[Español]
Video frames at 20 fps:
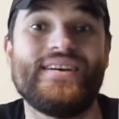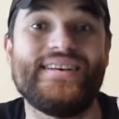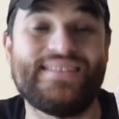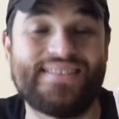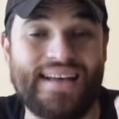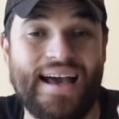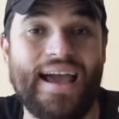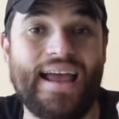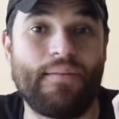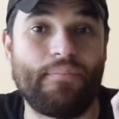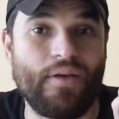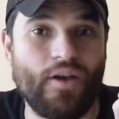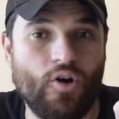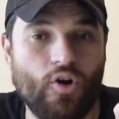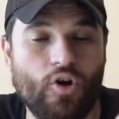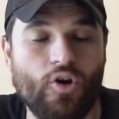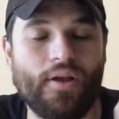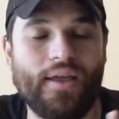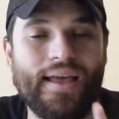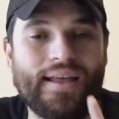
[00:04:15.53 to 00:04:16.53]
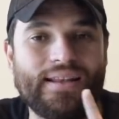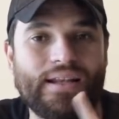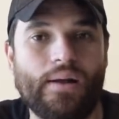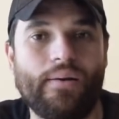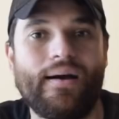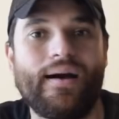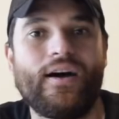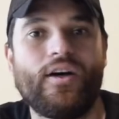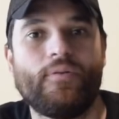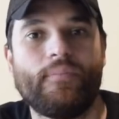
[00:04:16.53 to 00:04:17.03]
quizás el mejor que ha
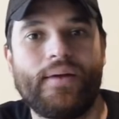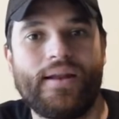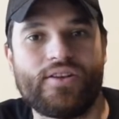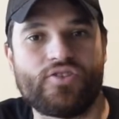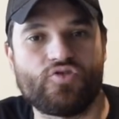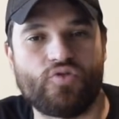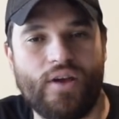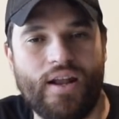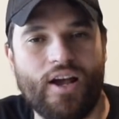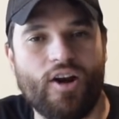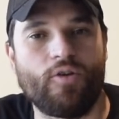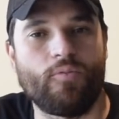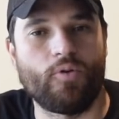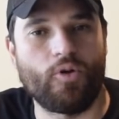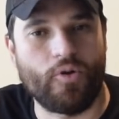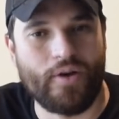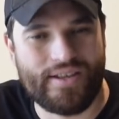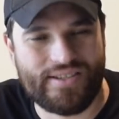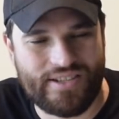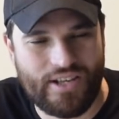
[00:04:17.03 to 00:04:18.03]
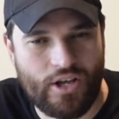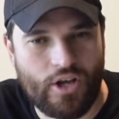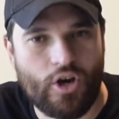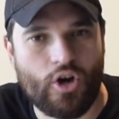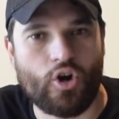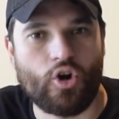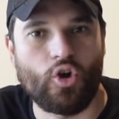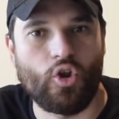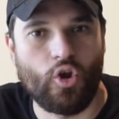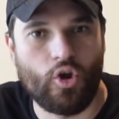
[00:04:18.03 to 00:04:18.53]
trabajado en Venezuela, como lo es
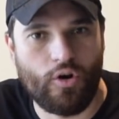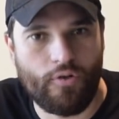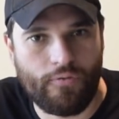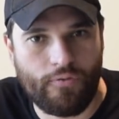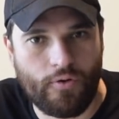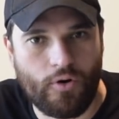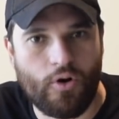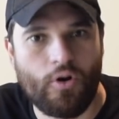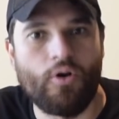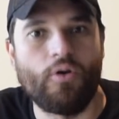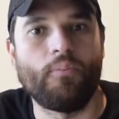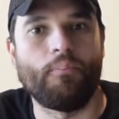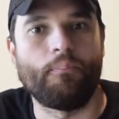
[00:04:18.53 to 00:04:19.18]
Rodolfo